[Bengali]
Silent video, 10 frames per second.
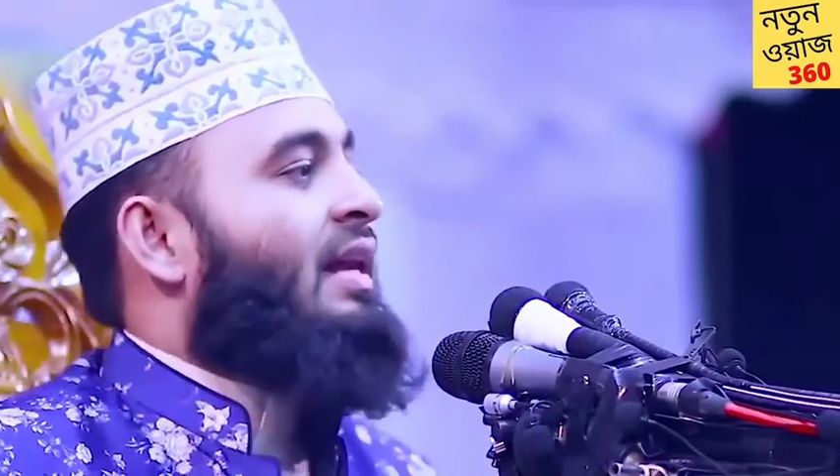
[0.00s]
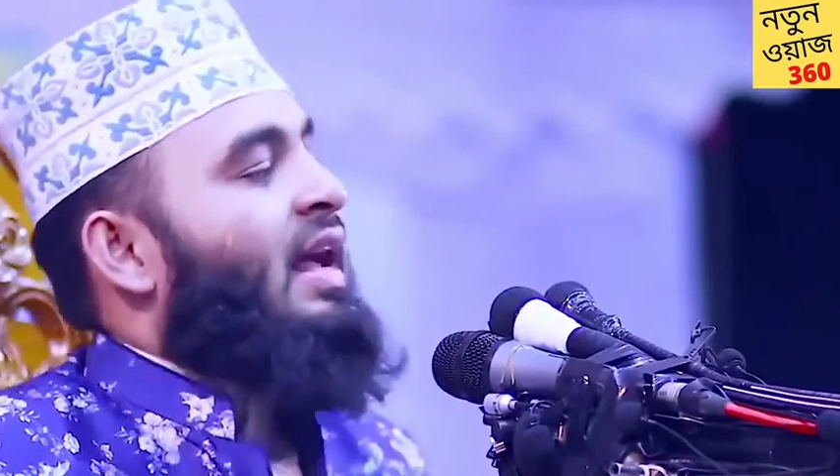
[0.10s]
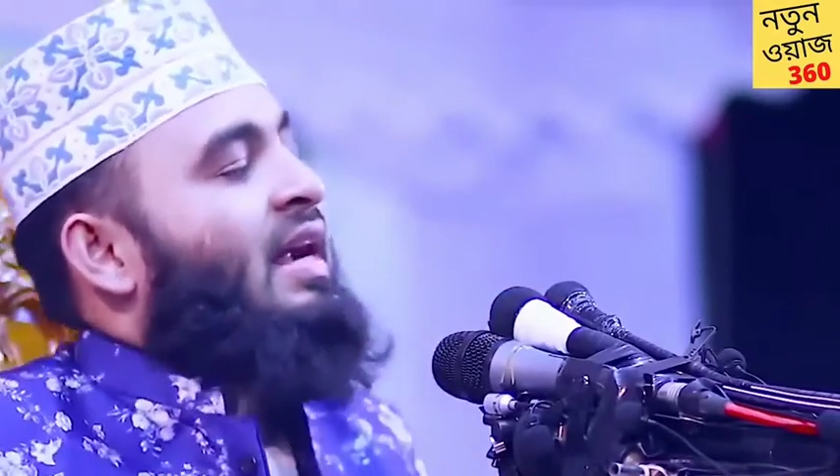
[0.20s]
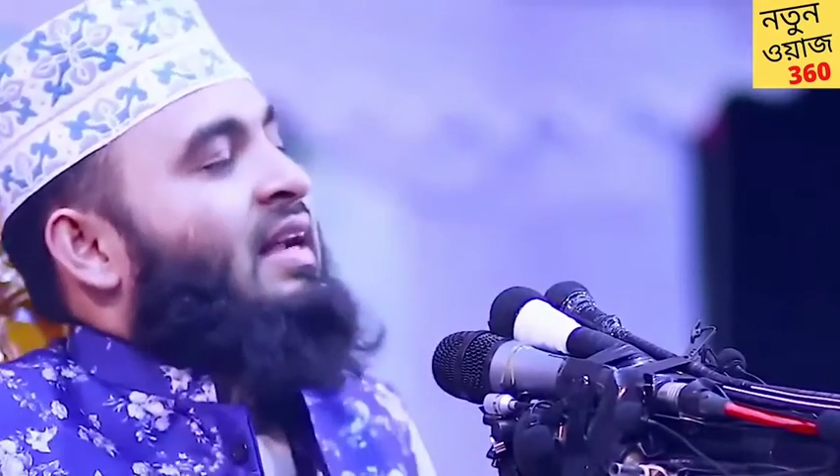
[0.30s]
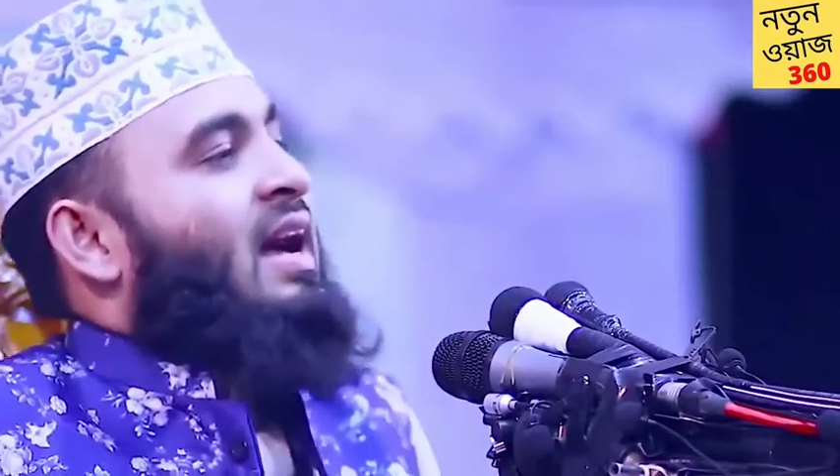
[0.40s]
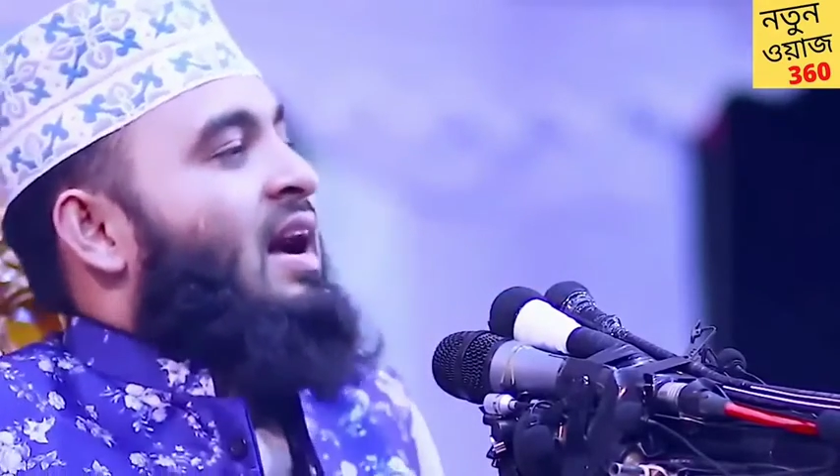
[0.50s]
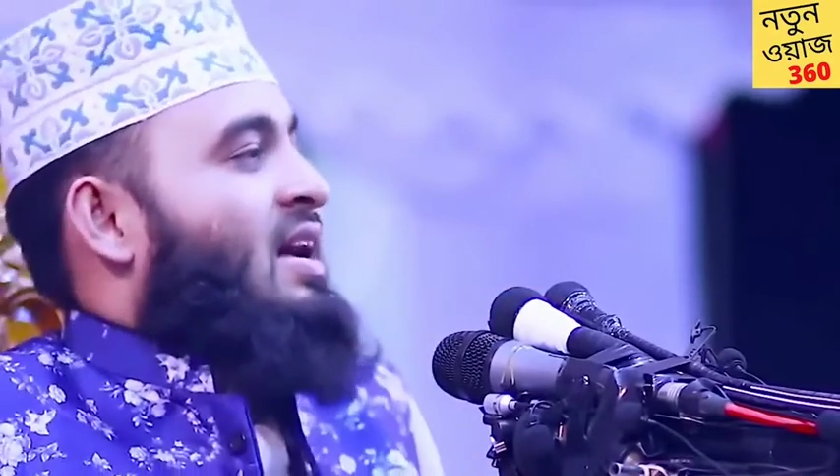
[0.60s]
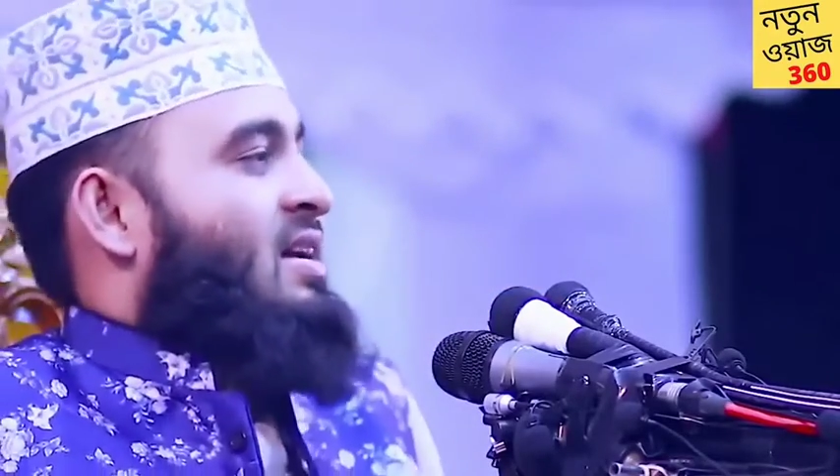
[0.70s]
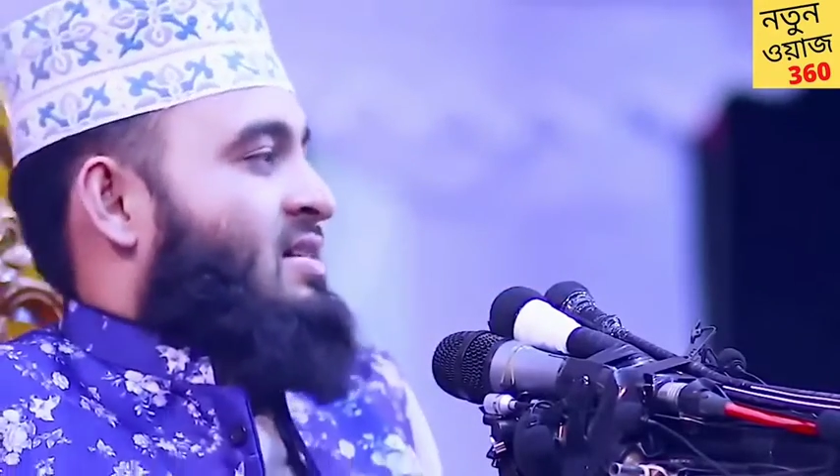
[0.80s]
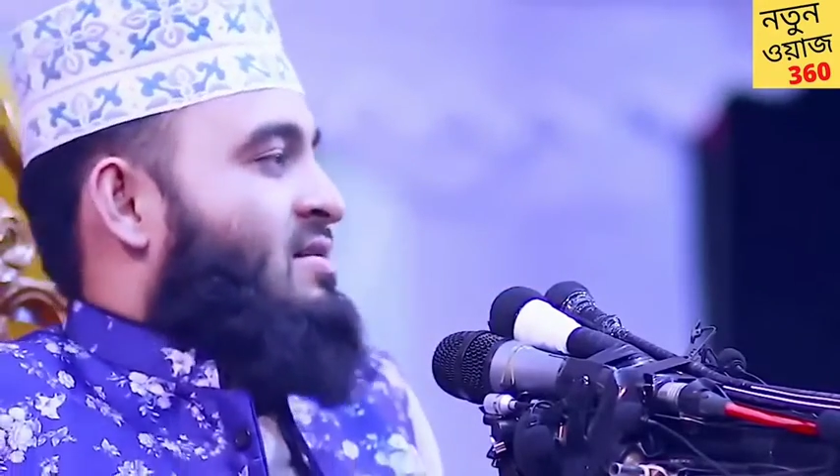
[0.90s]
এটা একটা
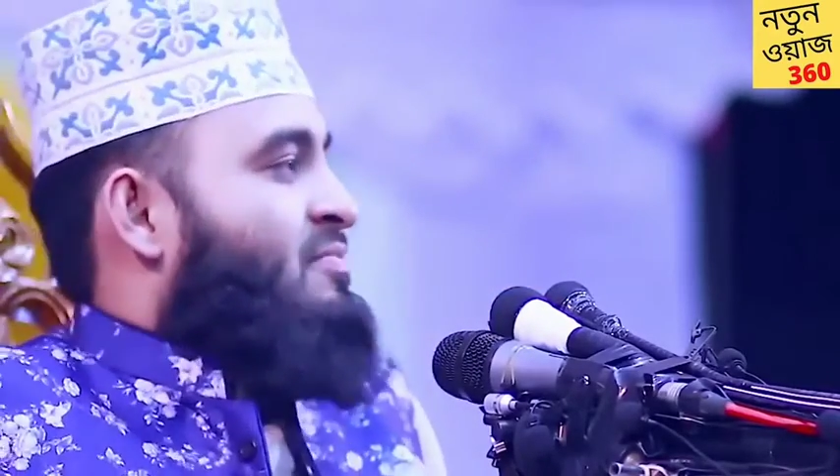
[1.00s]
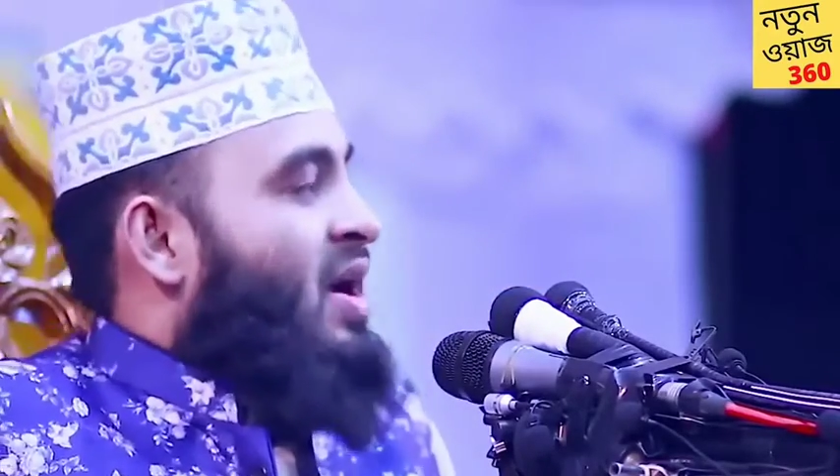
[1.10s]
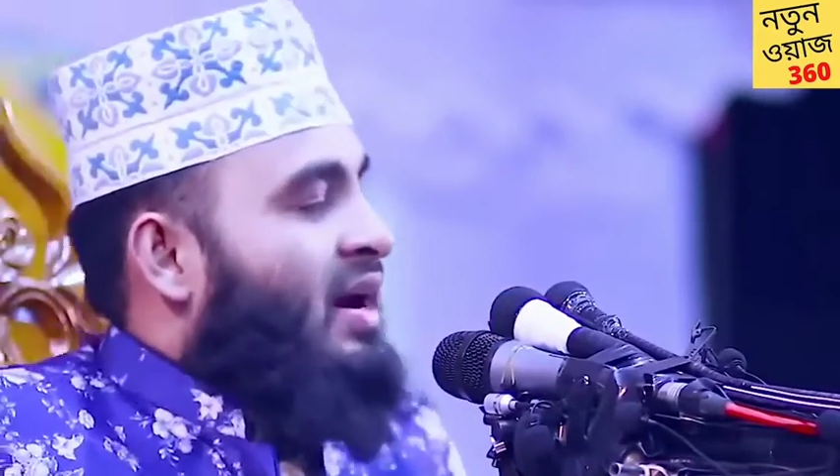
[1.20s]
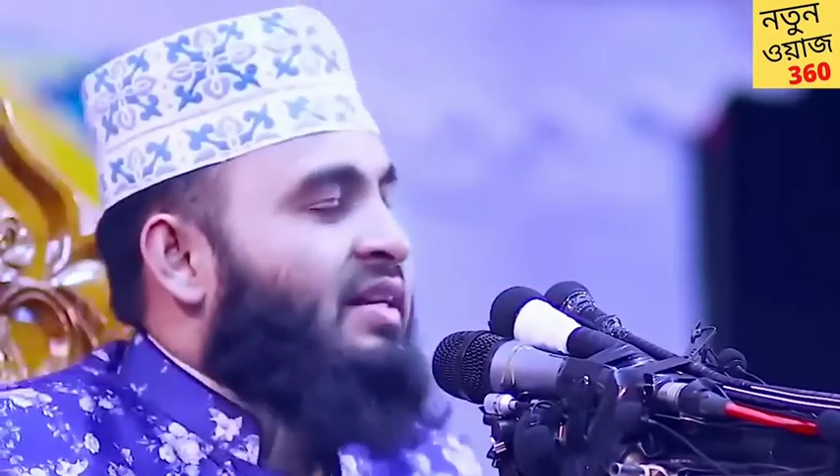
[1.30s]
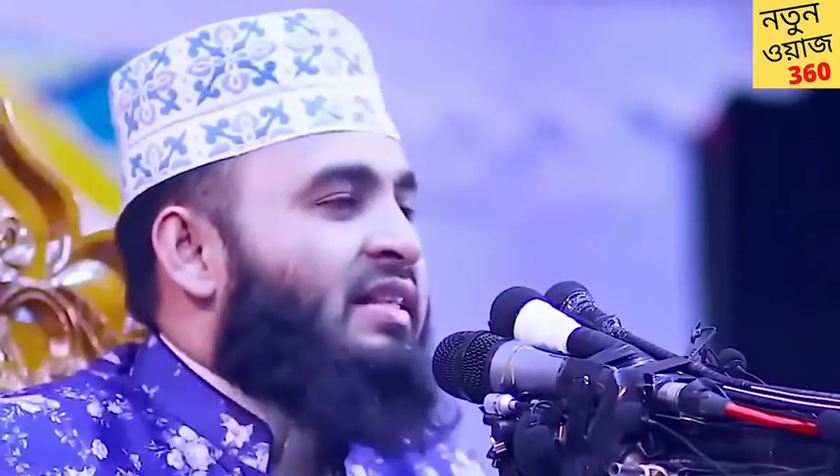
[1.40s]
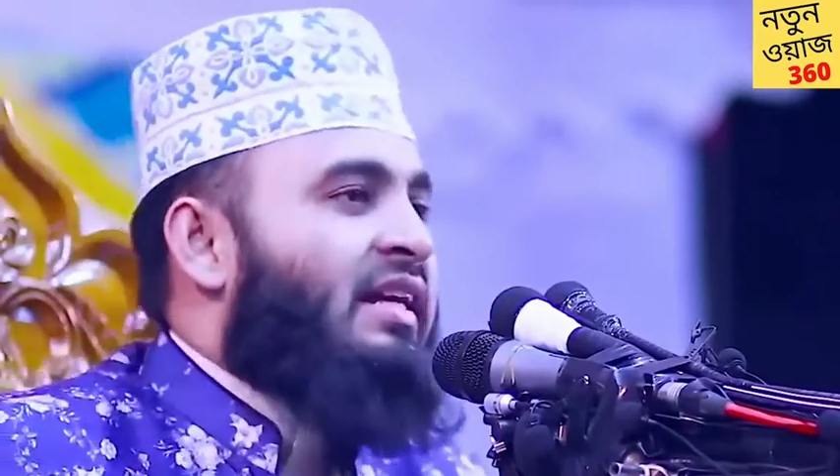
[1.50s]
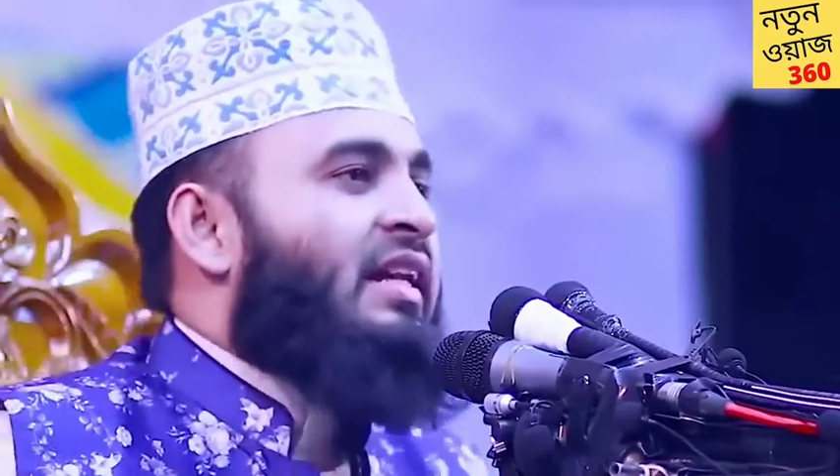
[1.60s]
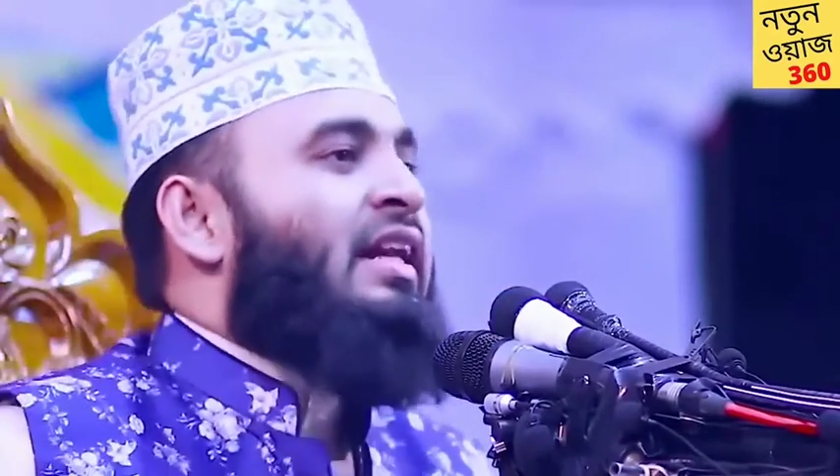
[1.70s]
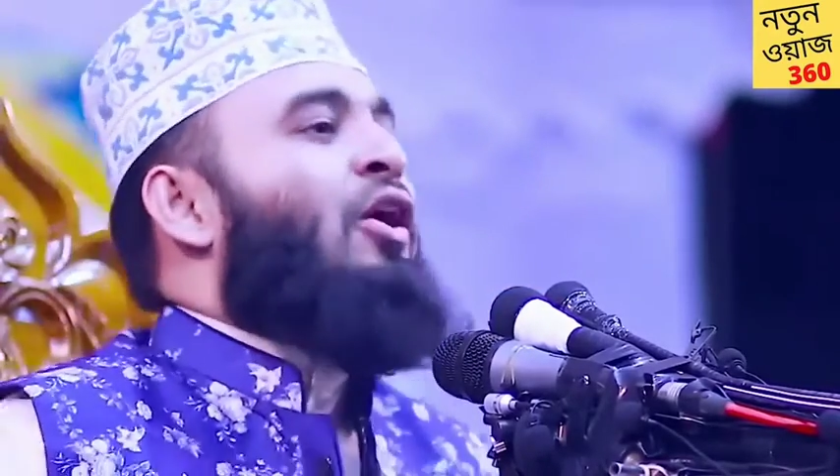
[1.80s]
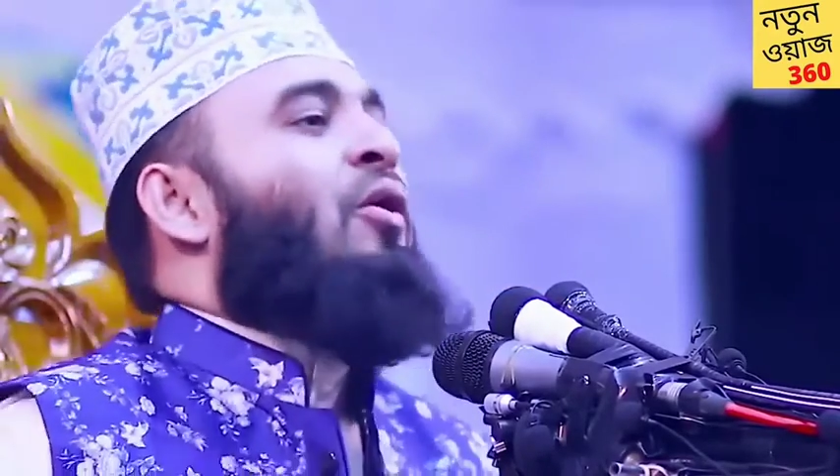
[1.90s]

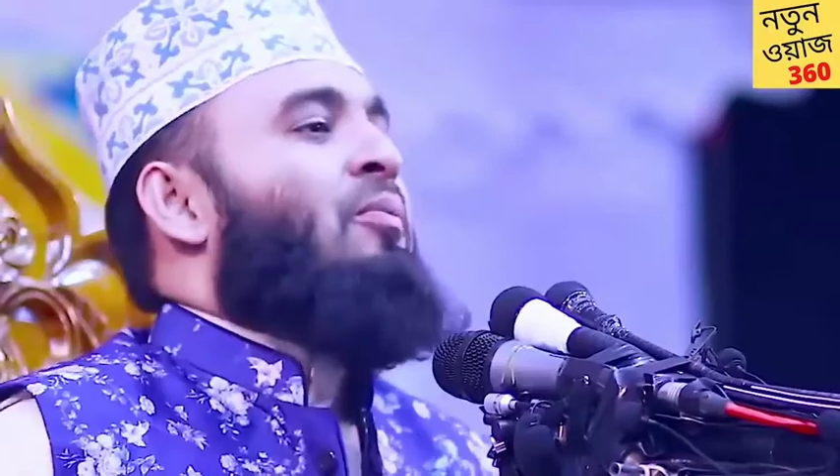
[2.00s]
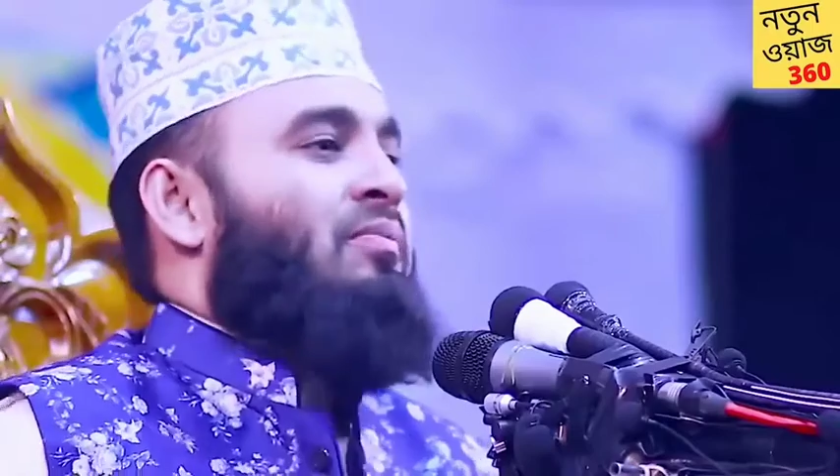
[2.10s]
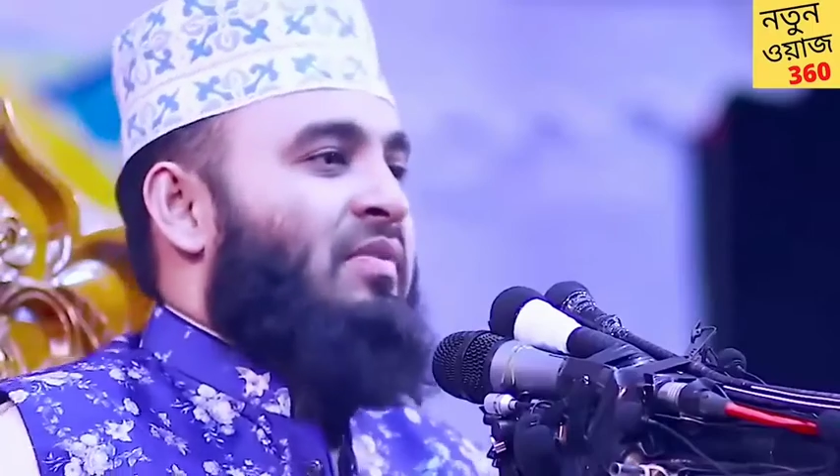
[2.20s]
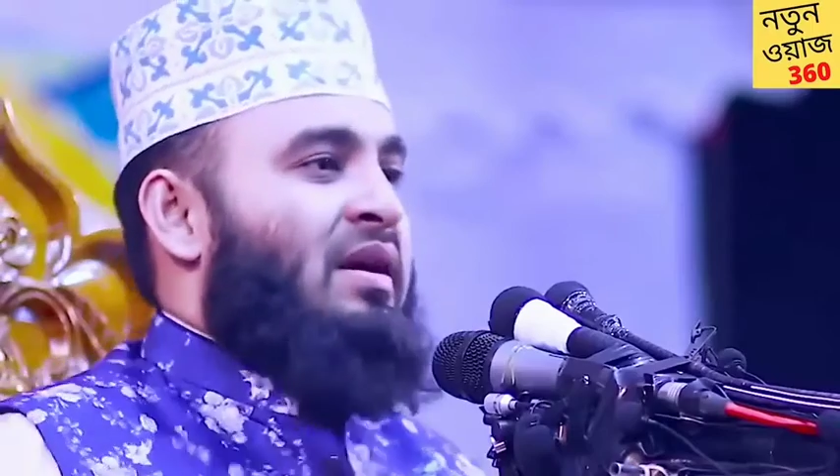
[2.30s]
প্রাকৃতিক নিয়ম